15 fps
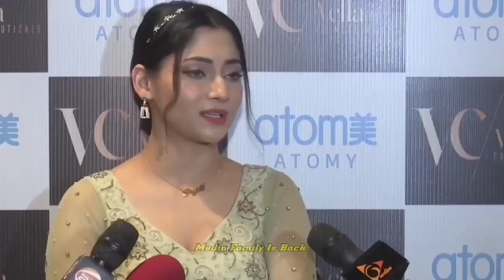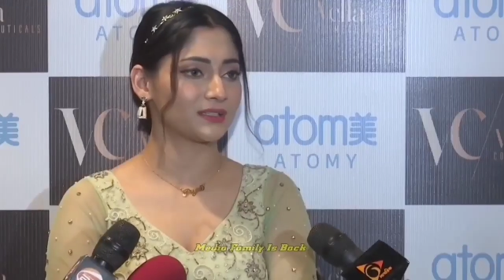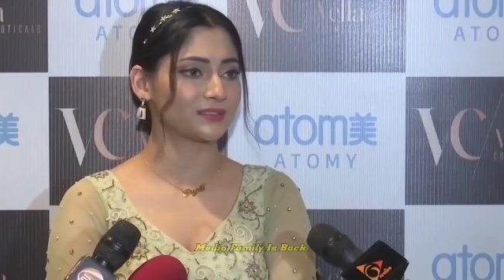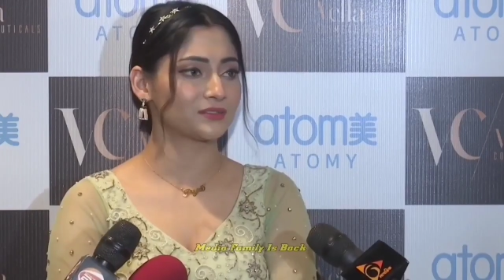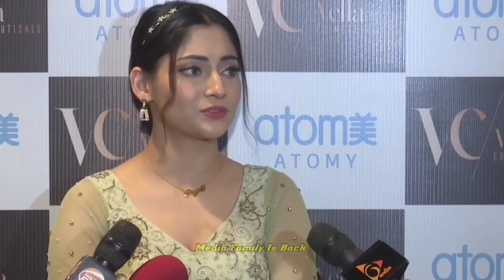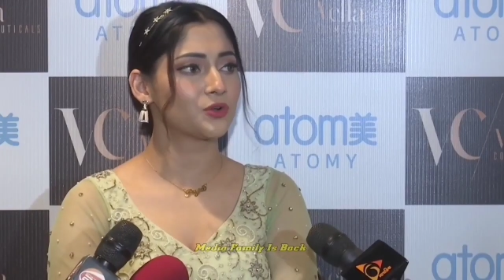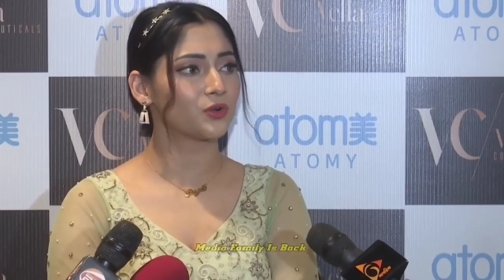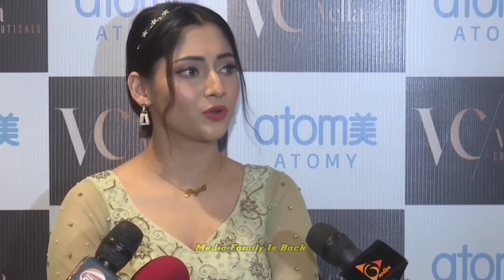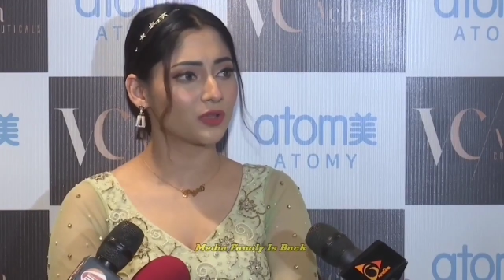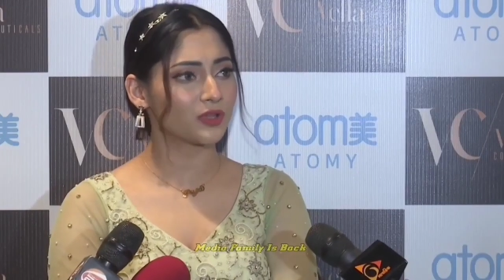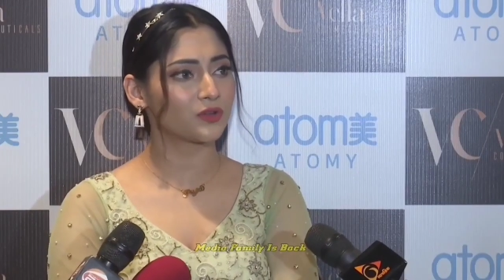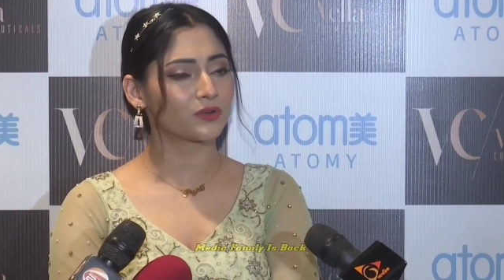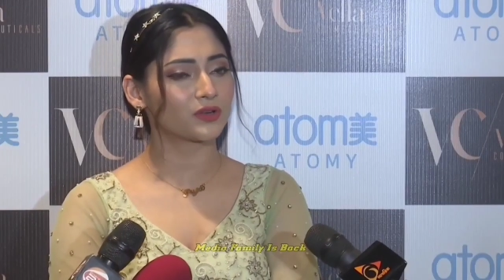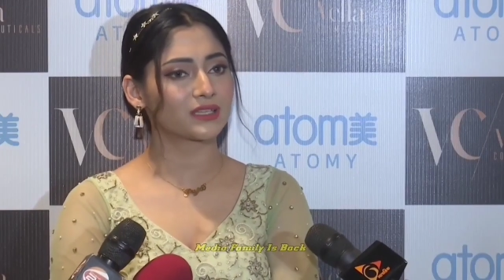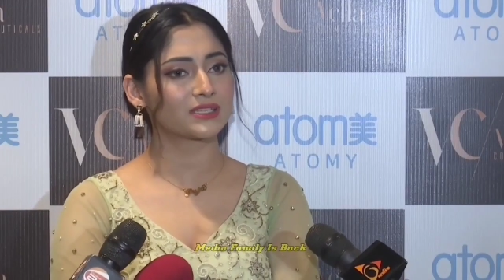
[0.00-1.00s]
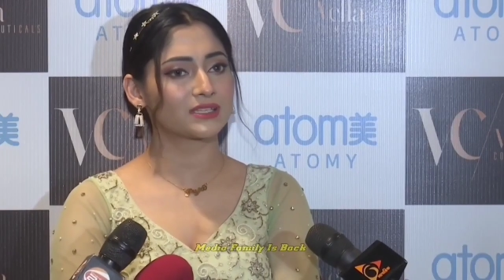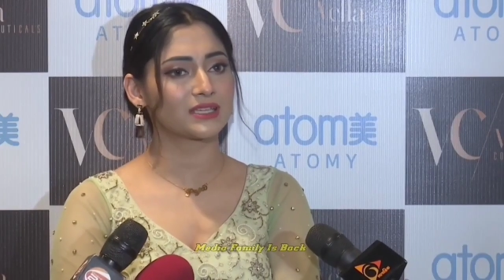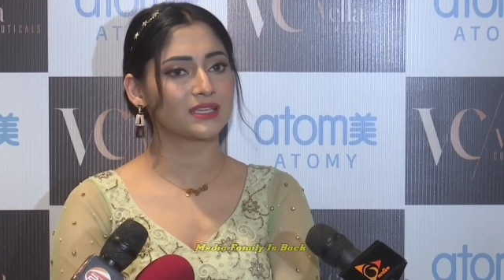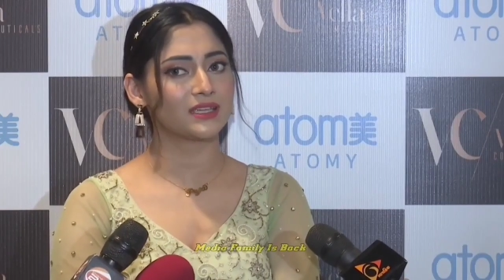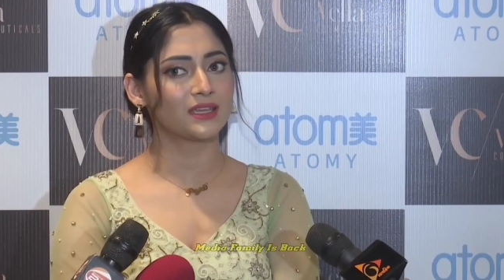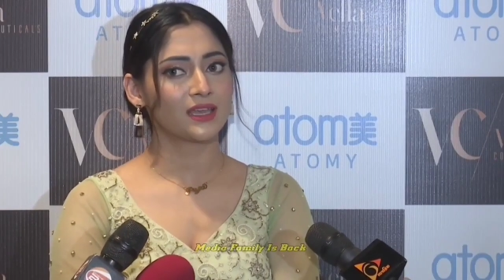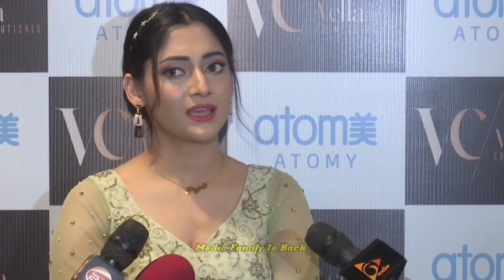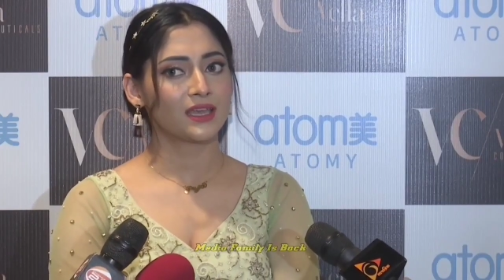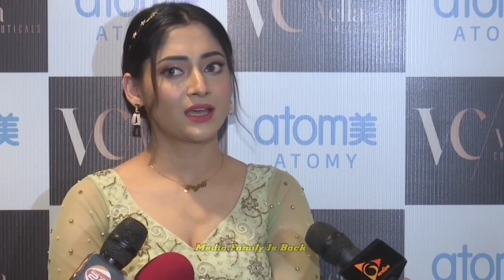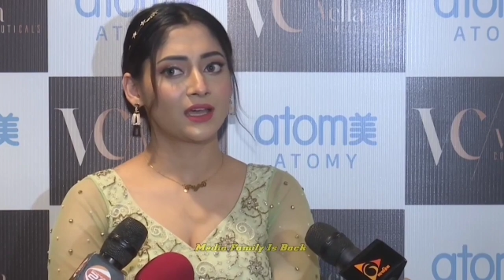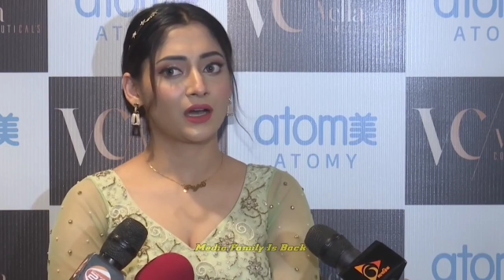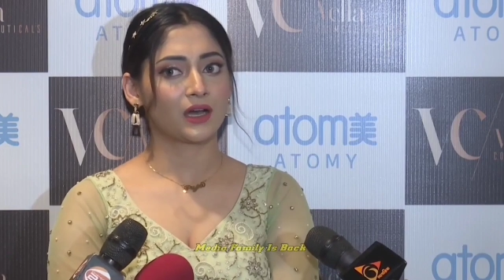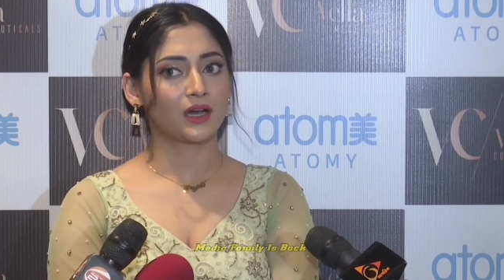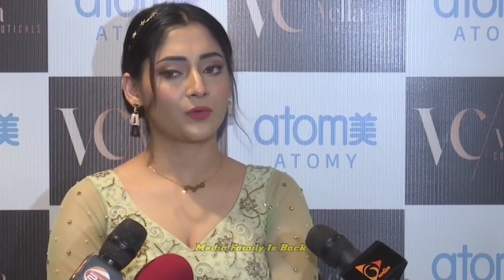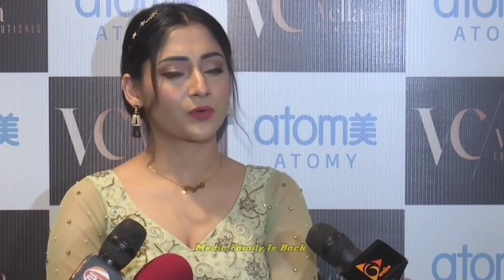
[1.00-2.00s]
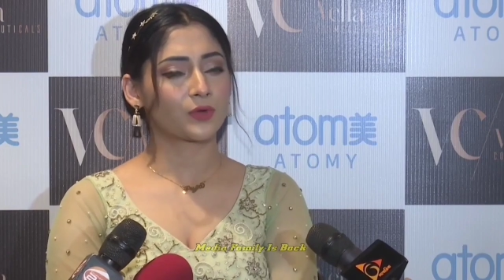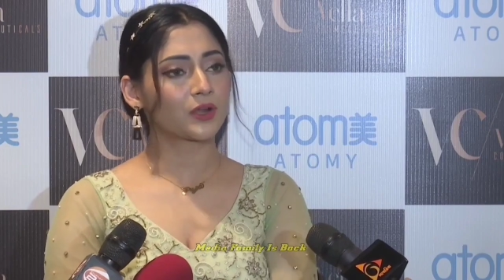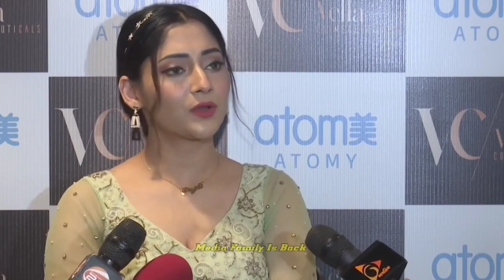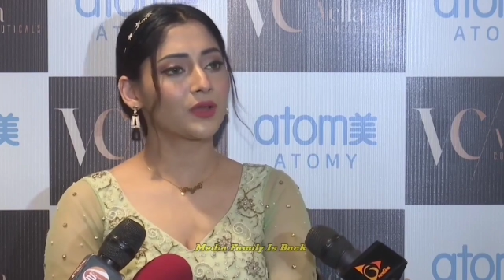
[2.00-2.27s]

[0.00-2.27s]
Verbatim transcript: ফেসবুকে ক্ষমা চেয়ে অনুতপ্ত হওয়া তার